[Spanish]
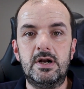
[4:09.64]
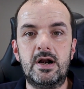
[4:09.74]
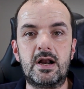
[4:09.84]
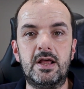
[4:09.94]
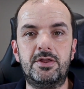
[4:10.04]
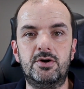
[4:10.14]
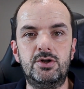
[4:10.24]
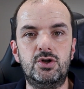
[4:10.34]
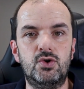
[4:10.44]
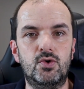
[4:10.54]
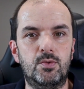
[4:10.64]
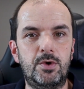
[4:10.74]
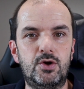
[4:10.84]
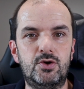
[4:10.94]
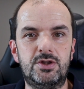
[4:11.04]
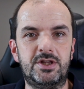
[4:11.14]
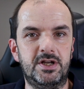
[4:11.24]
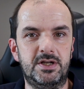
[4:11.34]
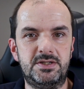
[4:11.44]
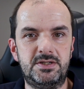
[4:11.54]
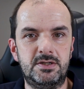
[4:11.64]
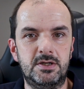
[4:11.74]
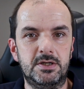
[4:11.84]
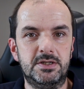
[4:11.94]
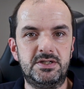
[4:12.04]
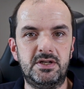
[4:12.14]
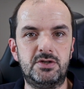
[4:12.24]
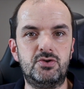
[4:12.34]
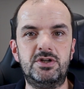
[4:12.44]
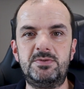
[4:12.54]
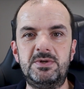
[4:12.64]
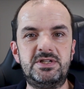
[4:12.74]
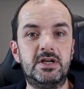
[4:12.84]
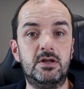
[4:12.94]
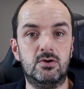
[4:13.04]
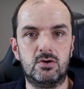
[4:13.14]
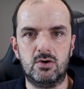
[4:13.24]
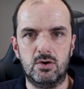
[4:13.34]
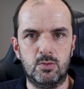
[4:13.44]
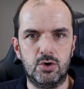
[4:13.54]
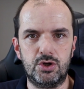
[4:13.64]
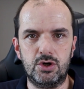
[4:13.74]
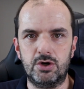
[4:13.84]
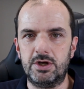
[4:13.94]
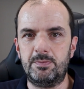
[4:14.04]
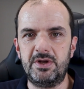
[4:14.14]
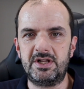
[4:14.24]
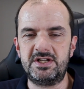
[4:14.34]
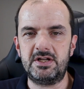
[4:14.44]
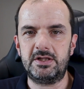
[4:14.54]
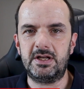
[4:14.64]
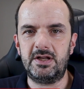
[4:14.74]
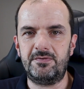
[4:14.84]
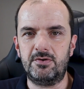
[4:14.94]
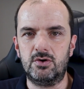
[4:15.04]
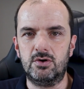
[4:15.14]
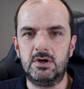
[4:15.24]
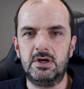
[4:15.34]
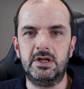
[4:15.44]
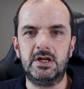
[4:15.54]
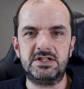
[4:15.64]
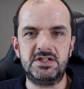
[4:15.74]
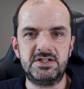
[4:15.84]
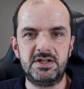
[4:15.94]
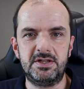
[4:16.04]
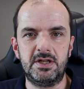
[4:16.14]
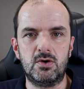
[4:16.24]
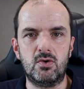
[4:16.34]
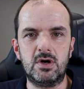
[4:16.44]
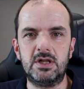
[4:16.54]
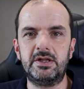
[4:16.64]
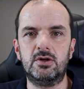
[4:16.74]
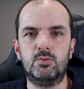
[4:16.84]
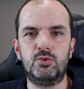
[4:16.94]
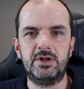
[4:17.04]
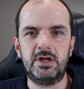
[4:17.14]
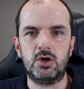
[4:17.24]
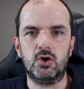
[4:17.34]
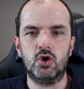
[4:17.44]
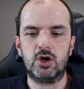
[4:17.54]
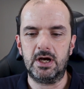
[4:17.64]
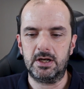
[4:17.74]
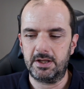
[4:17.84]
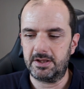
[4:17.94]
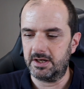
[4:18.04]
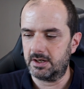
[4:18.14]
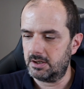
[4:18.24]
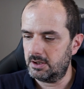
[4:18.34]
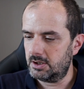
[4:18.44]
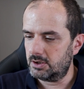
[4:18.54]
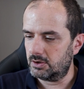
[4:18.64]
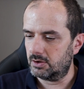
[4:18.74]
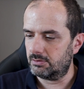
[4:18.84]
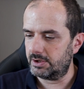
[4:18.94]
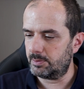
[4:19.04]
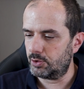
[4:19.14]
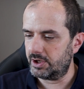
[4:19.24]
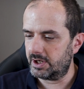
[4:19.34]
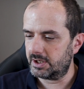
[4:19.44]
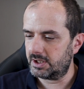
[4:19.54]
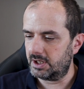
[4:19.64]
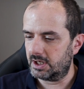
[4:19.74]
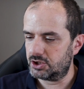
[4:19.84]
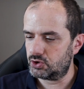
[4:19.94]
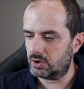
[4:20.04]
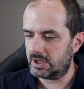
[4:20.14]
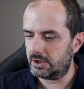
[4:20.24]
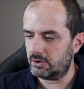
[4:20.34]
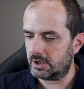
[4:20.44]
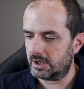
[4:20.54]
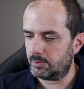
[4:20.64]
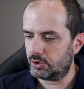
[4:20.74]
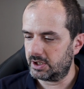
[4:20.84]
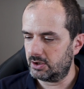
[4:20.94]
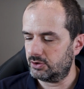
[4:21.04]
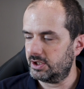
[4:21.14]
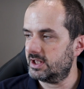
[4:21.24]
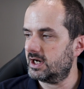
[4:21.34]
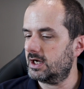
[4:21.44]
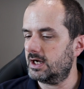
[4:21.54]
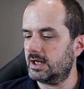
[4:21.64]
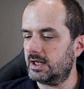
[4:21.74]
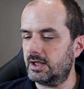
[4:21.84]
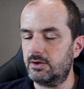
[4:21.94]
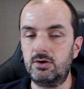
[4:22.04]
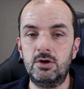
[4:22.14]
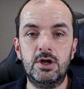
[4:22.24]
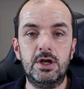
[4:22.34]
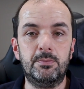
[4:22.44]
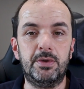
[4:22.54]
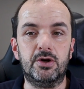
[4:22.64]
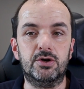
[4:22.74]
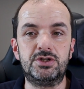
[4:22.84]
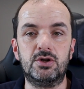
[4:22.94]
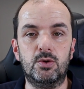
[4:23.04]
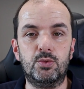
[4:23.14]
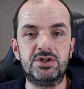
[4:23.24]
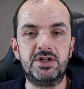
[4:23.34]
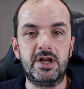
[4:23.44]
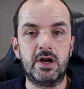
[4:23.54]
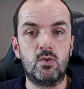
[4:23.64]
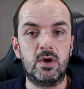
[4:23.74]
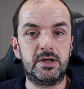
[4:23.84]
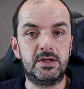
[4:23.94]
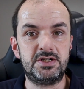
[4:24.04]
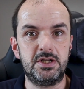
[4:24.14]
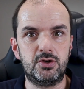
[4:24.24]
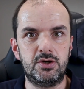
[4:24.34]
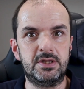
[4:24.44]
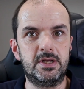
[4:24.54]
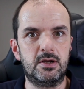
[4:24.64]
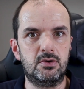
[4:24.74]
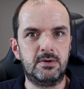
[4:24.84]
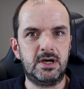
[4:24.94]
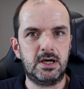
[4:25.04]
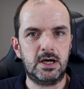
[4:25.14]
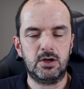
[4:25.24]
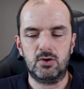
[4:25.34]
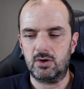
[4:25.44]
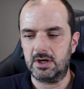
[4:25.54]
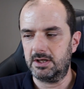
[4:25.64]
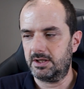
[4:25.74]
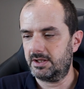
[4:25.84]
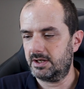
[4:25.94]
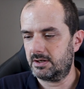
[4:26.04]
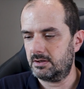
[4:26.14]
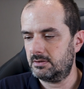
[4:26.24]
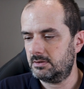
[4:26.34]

Razón número 3. Si es un despistado como yo y pierdes el teléfono, el asistente de Google te lo puede localizar. Lo voy a poner aquí a su lado, ahora porque lo tendrá al lado, pero esto lo puedes tener en cualquier sitio y te lo va a localizar.